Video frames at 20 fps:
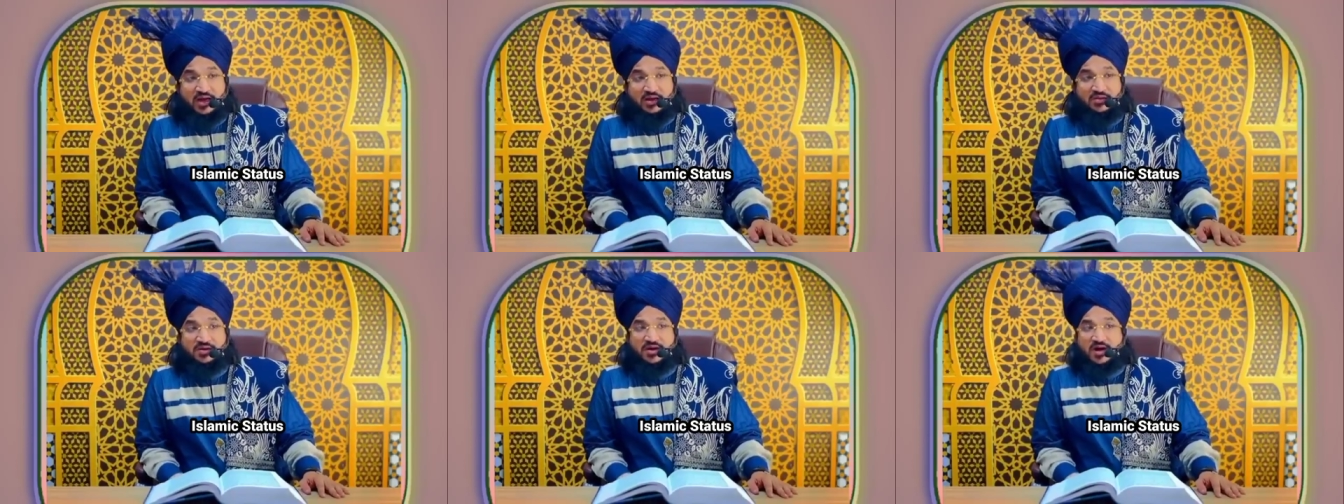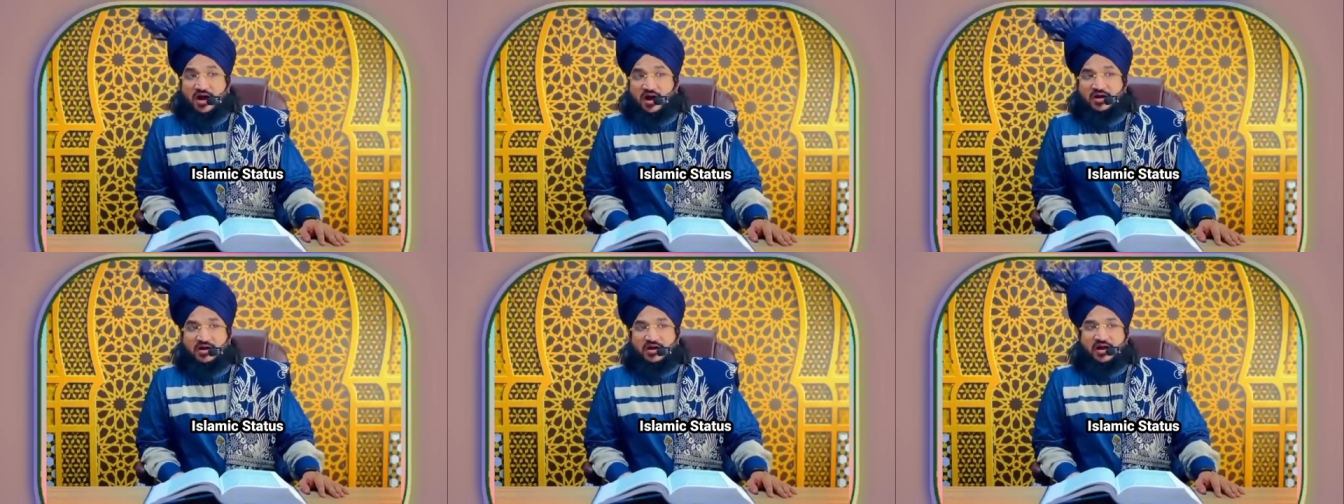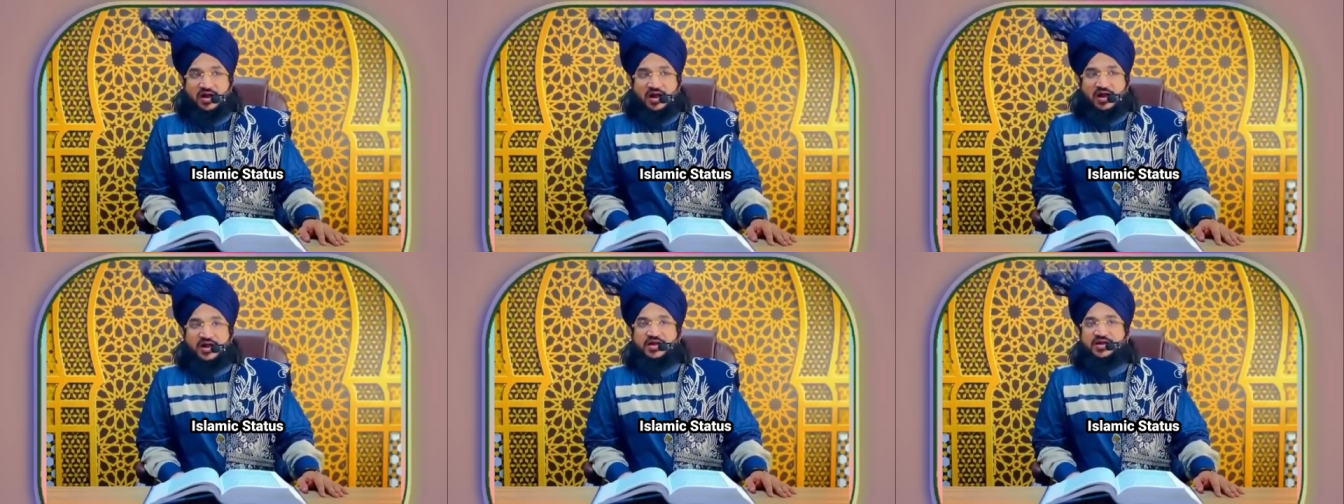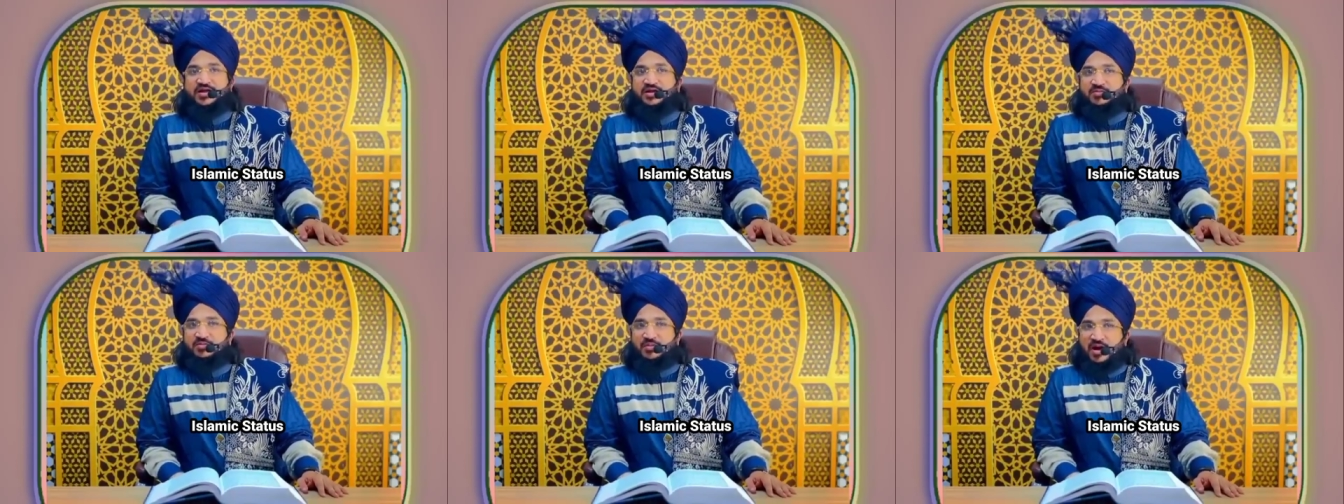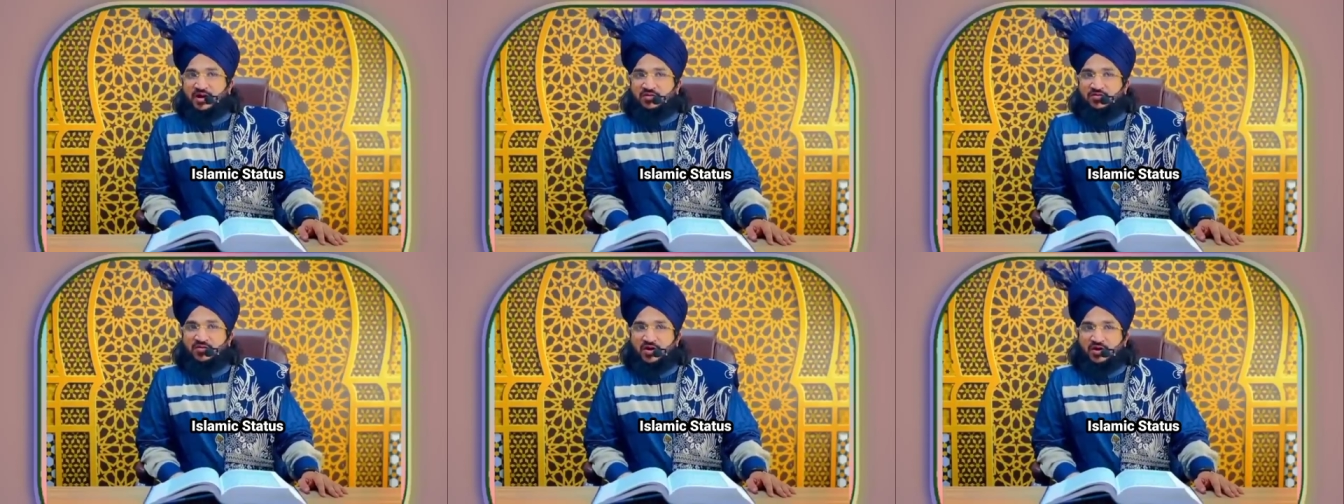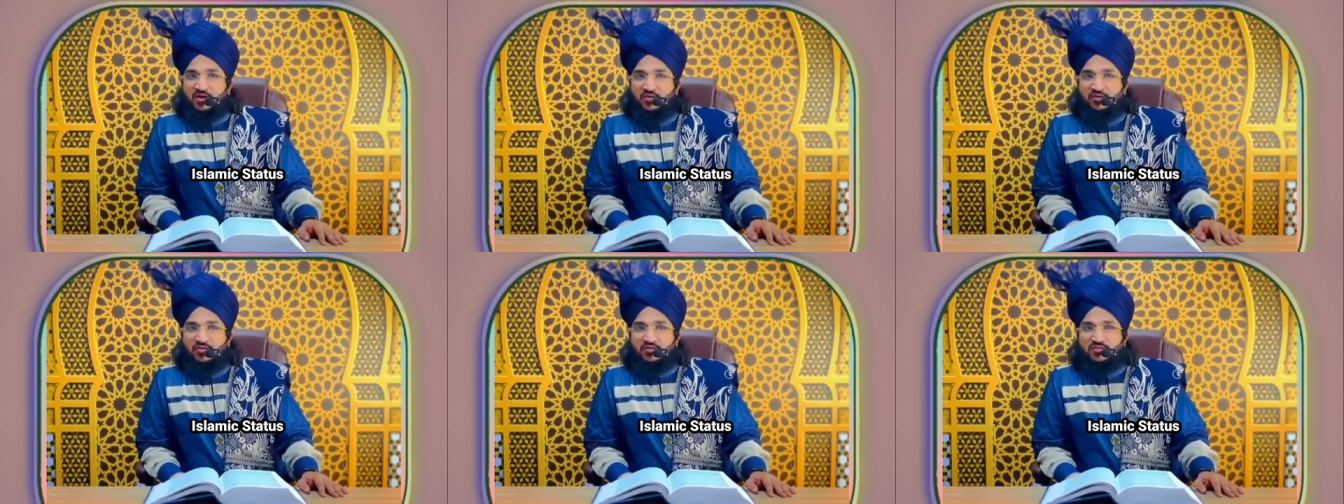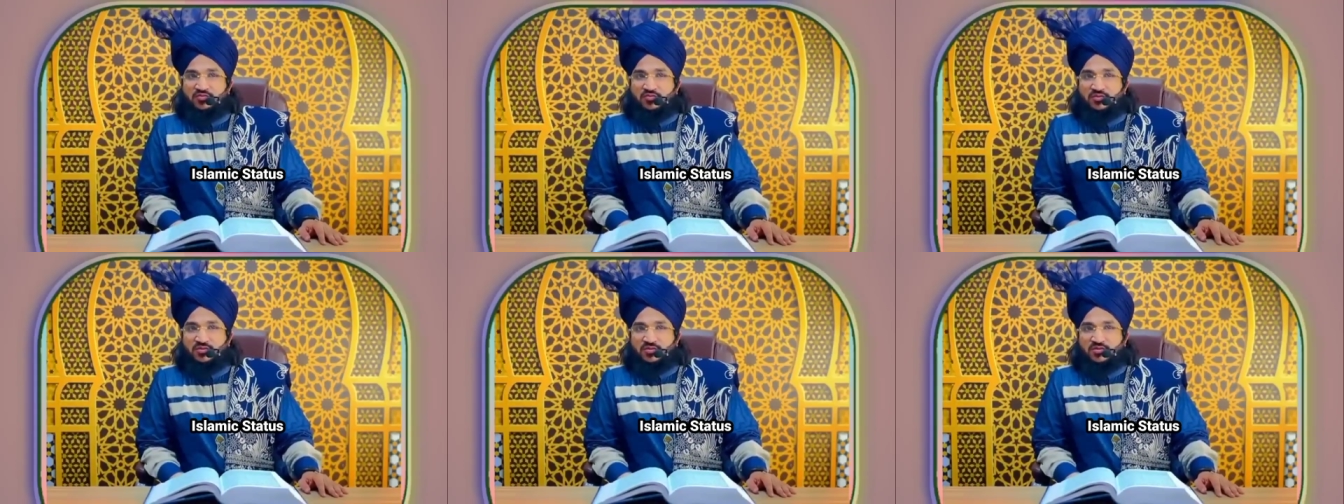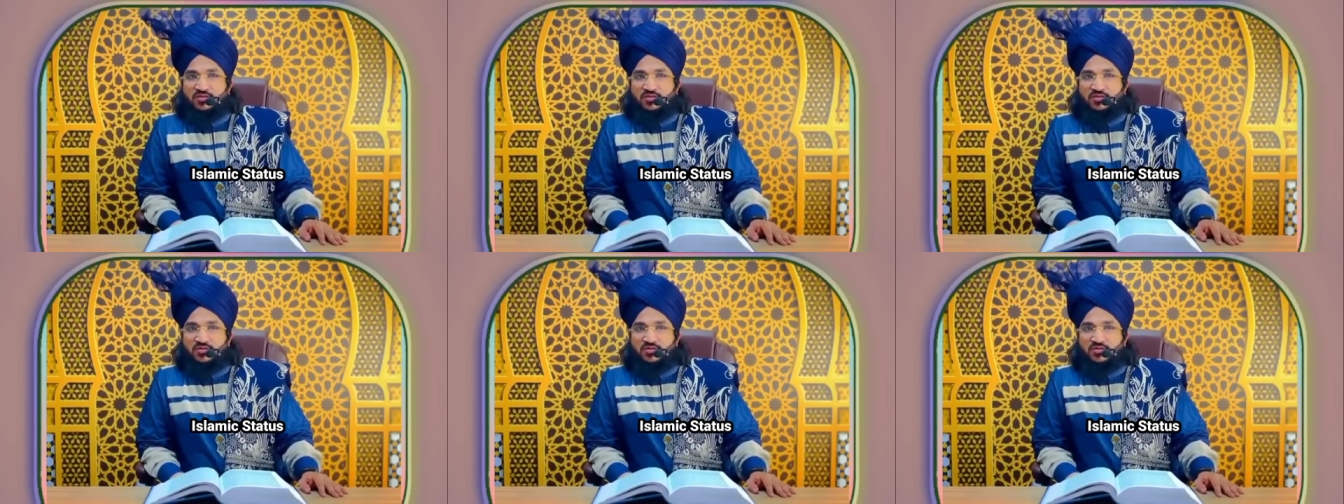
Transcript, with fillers: के लिए भी कहा गया अय ईमान वालो